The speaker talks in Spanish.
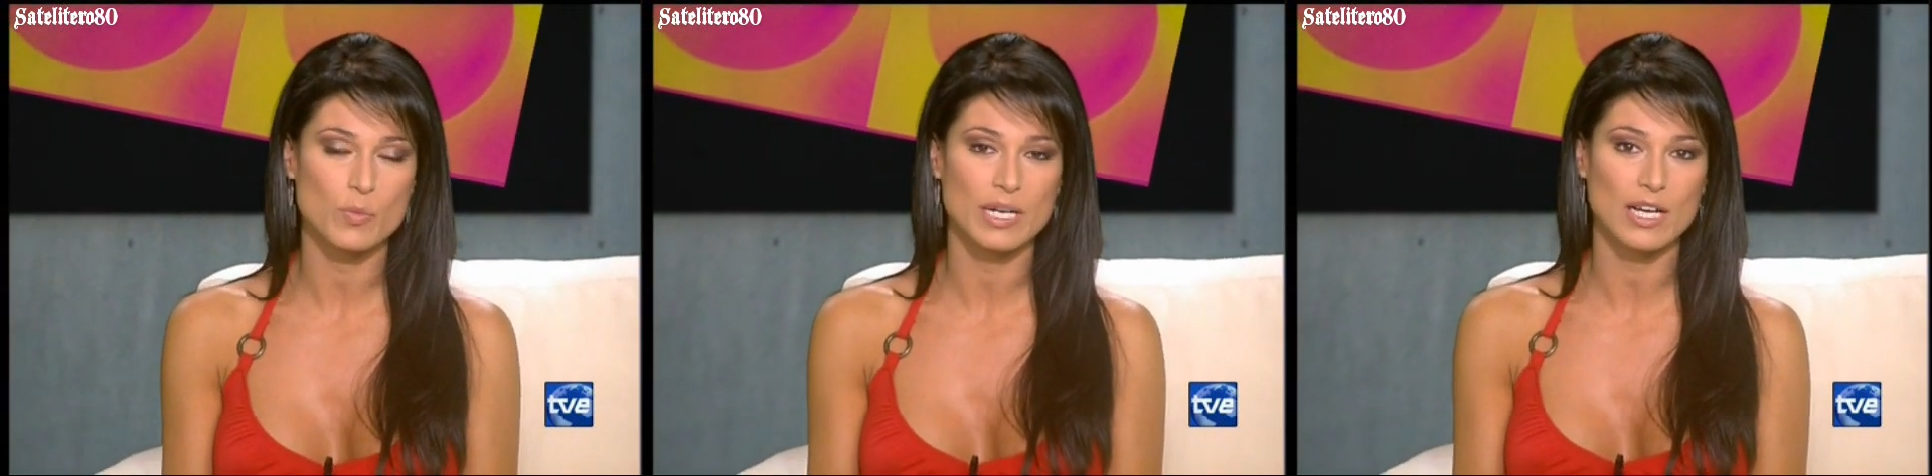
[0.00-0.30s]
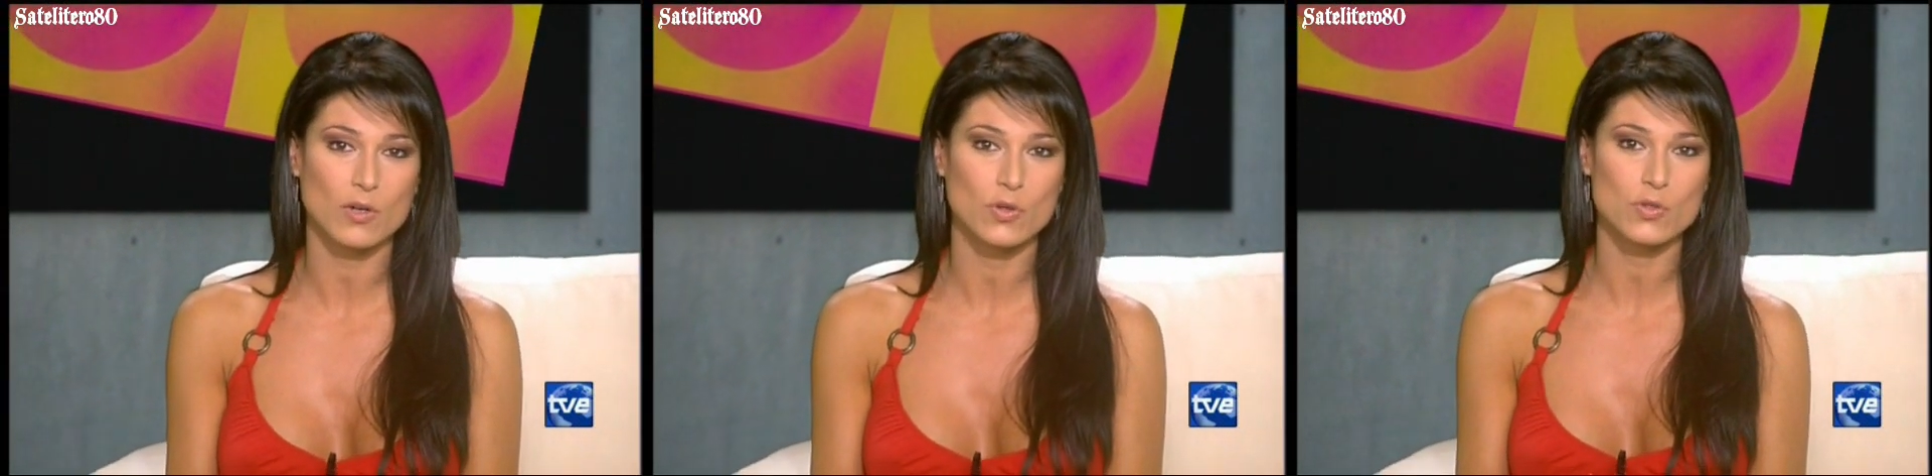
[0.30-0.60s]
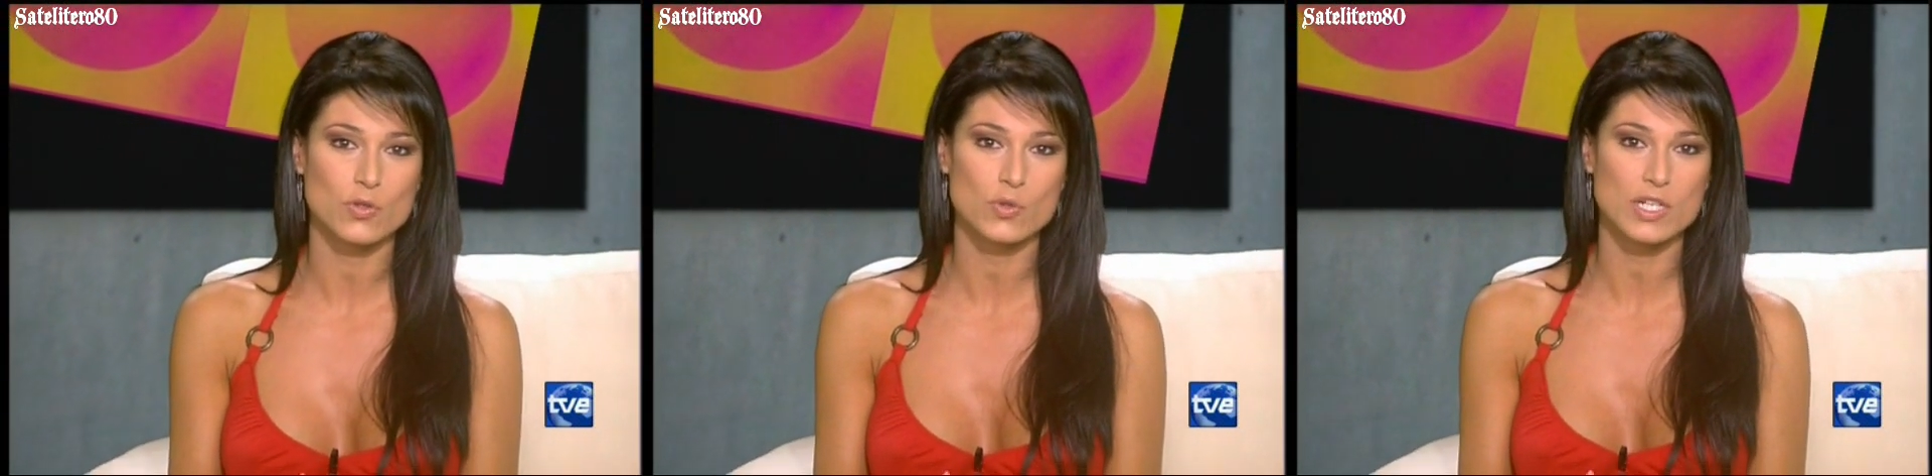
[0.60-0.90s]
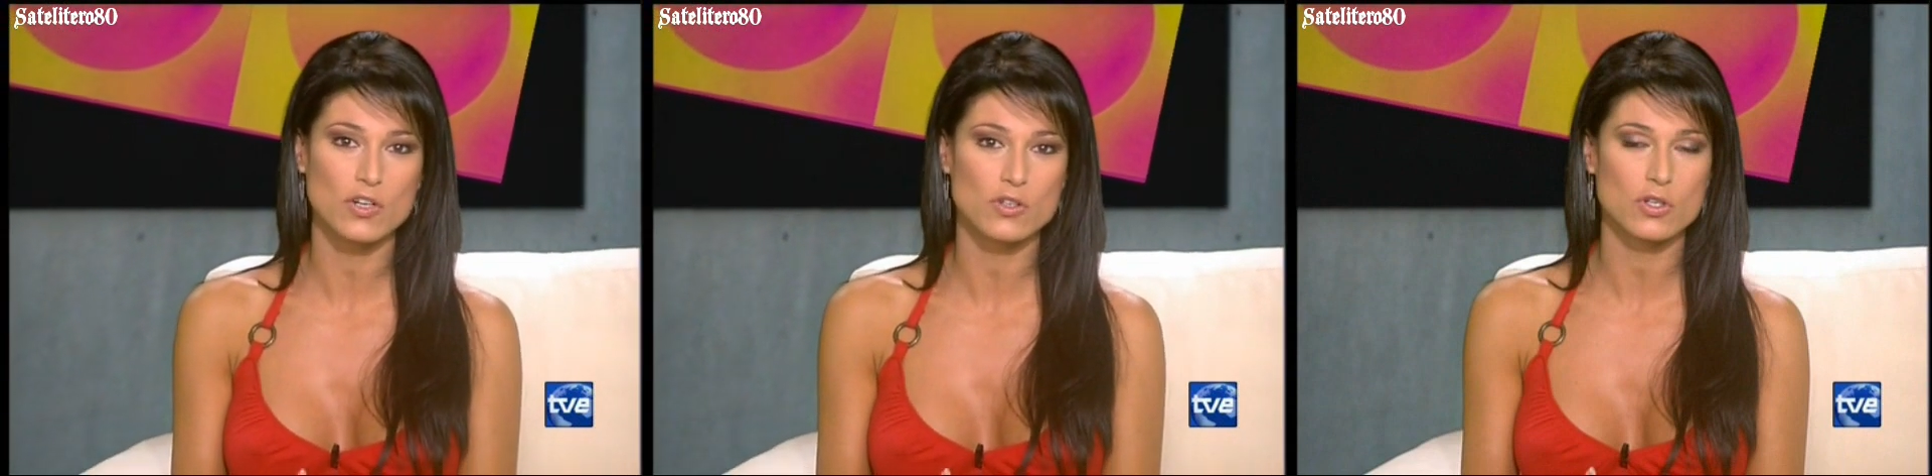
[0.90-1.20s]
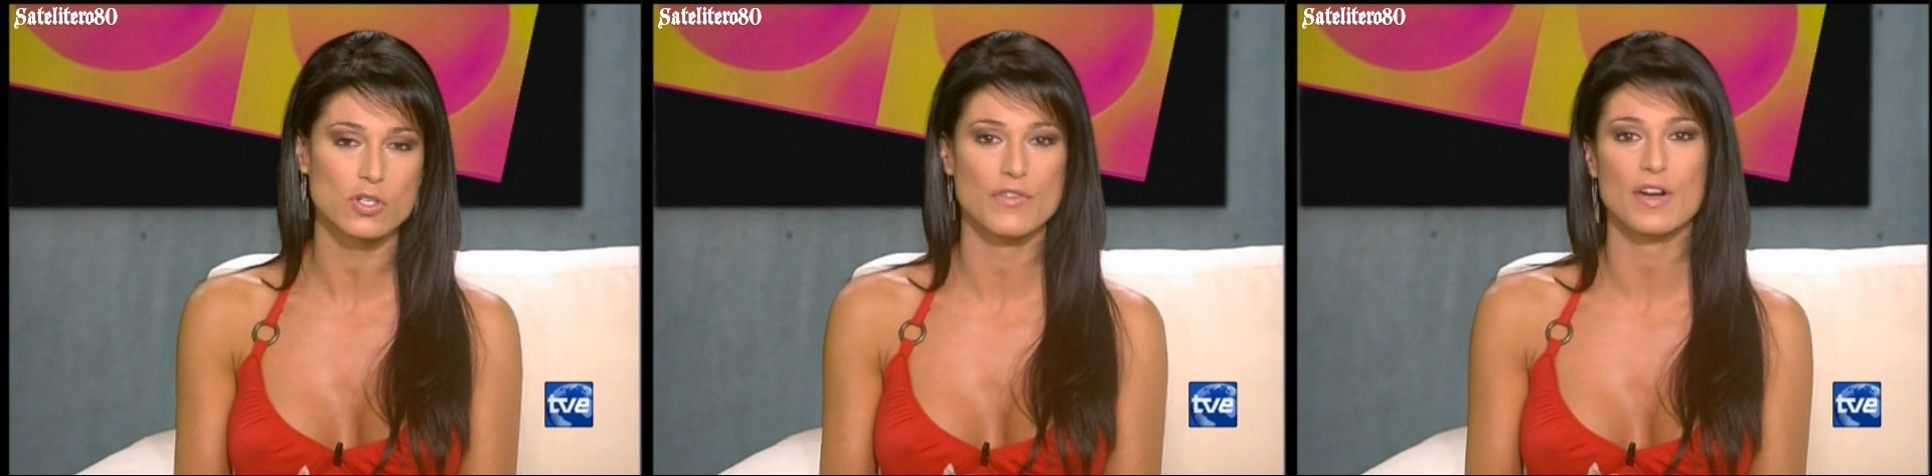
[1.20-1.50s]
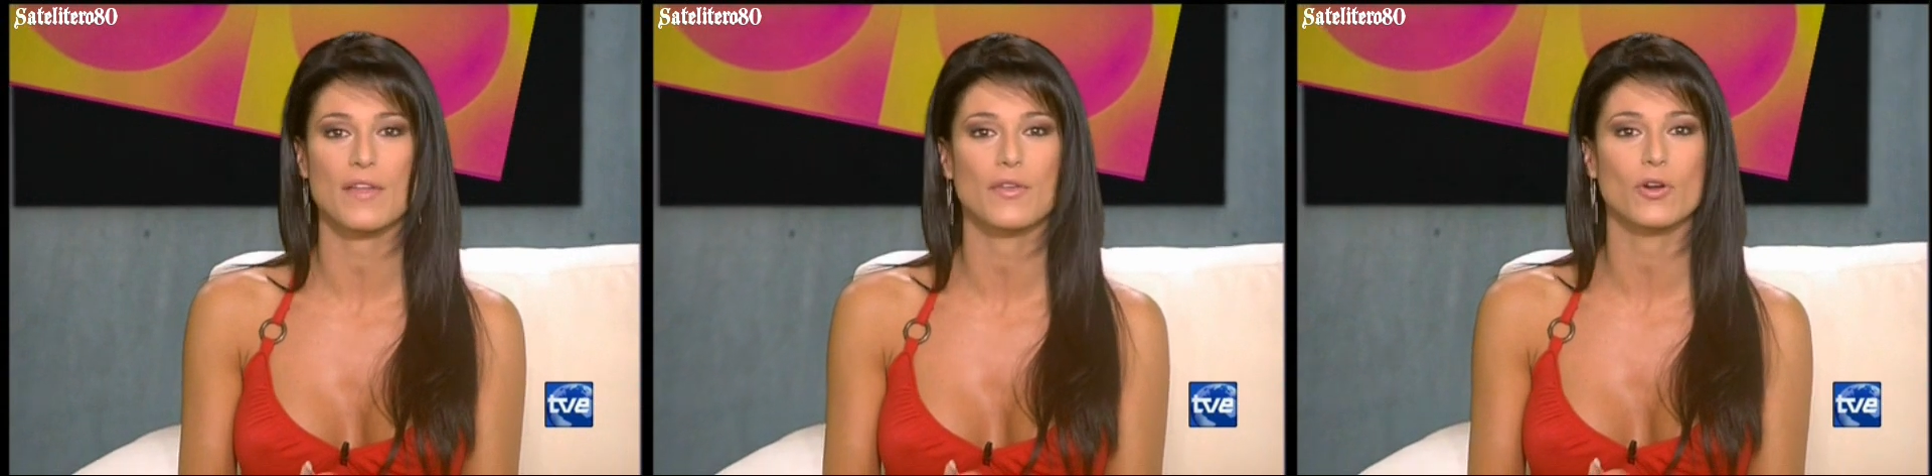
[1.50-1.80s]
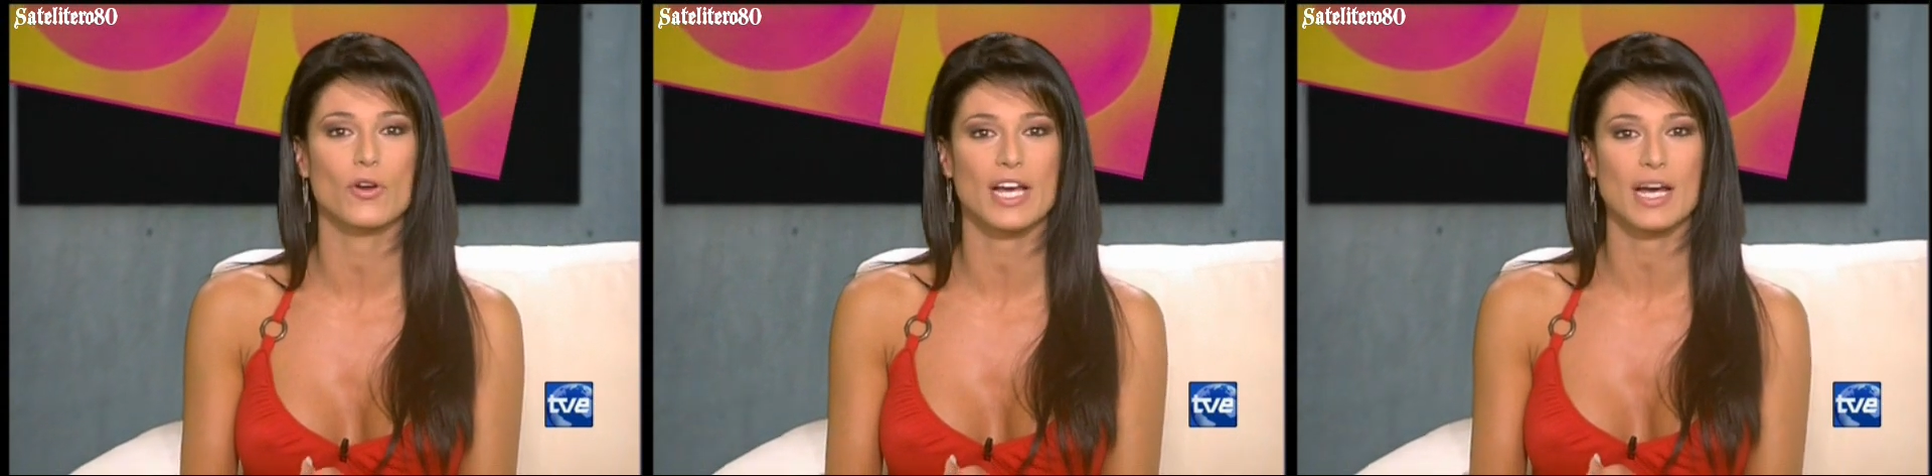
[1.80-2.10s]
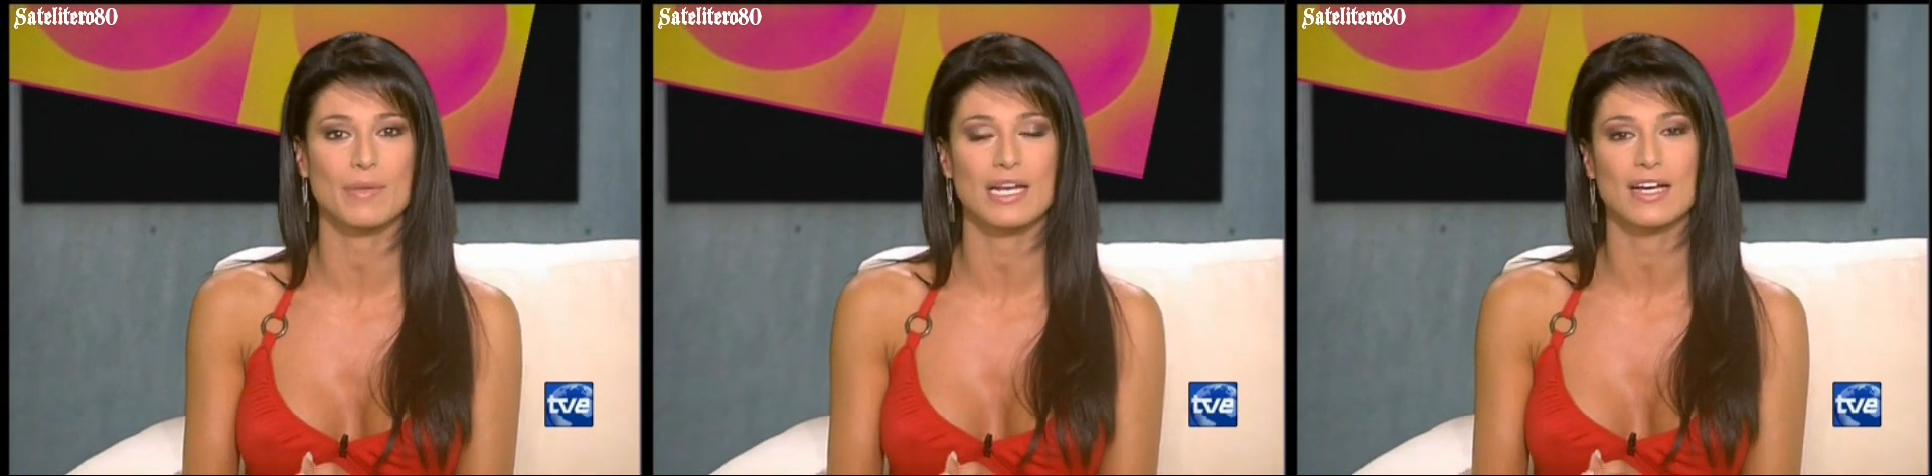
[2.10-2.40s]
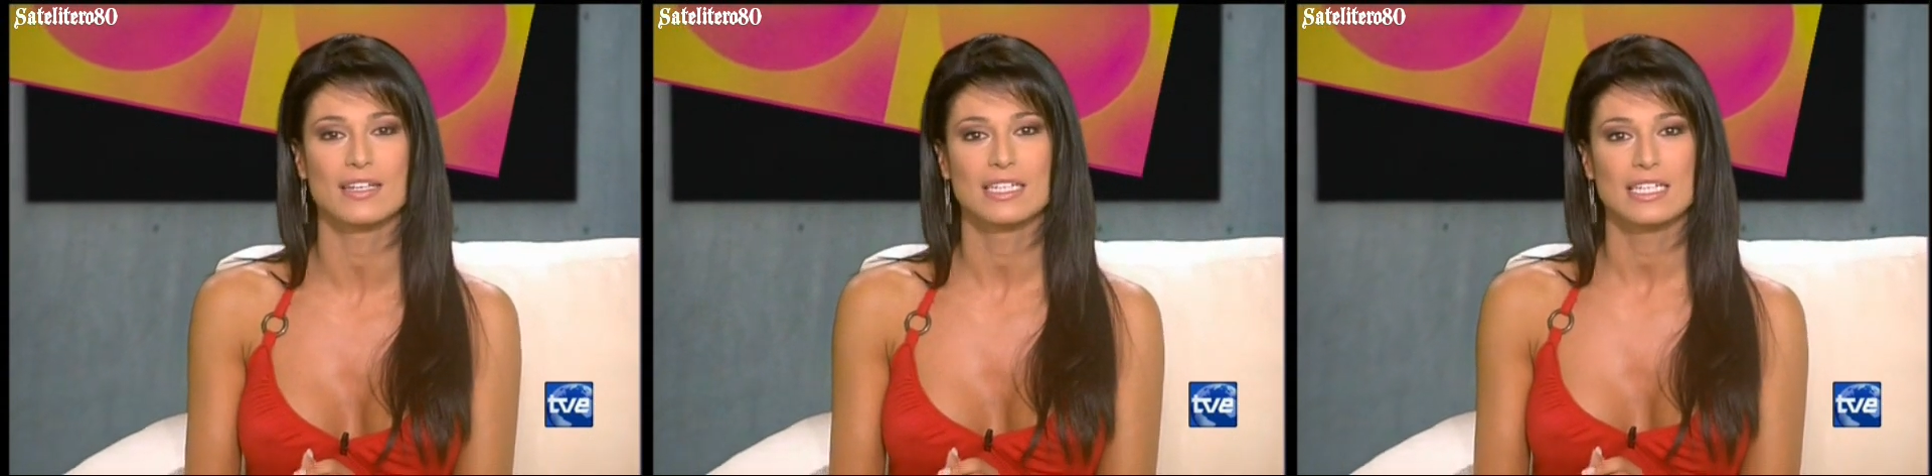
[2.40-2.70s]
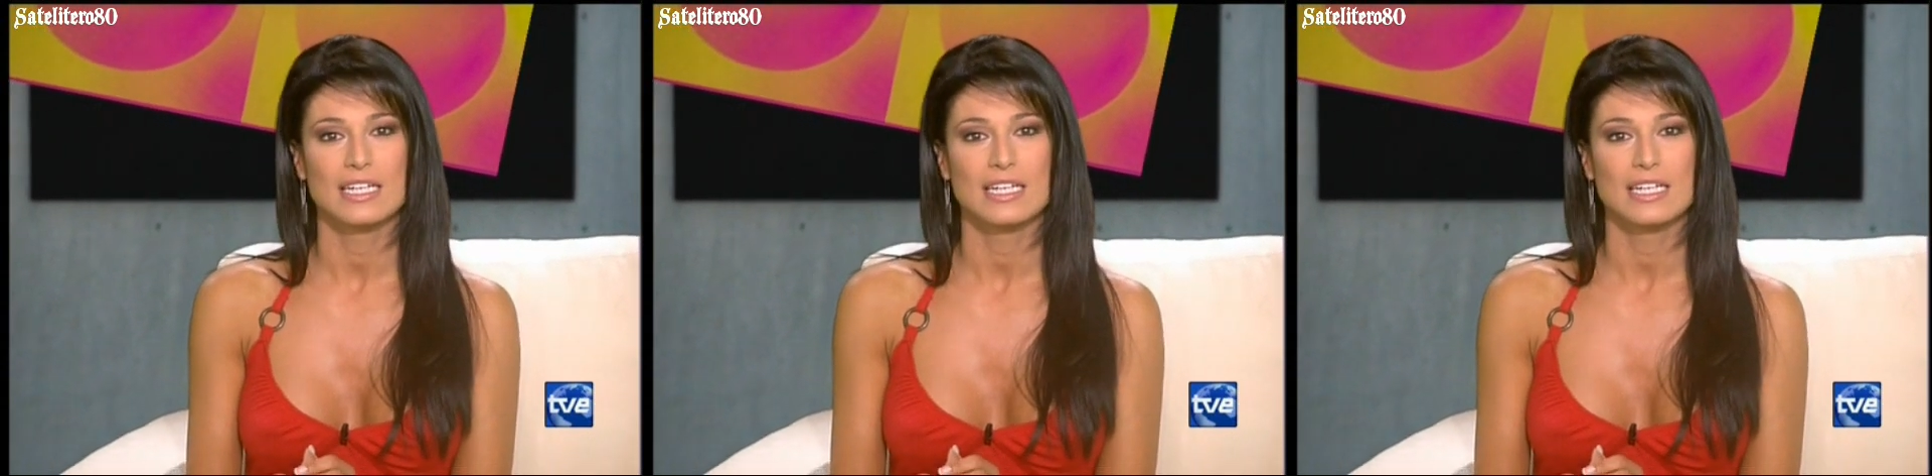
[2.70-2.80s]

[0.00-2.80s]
su pena con sus hijos, José Fernando y Gloria Camila.